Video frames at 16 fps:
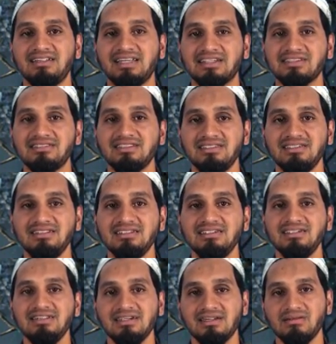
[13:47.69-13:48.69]
หนังสือ
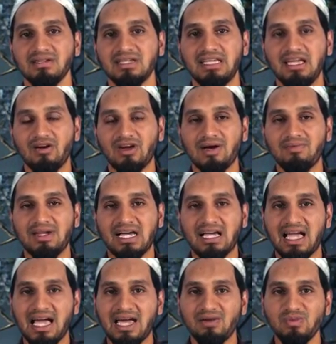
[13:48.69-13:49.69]
เกี่ยวกับหลั
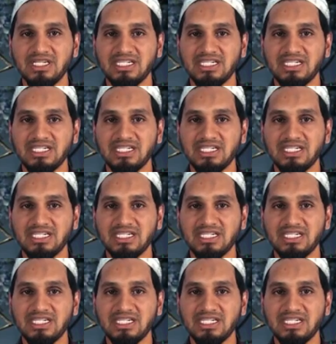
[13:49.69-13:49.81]
กการ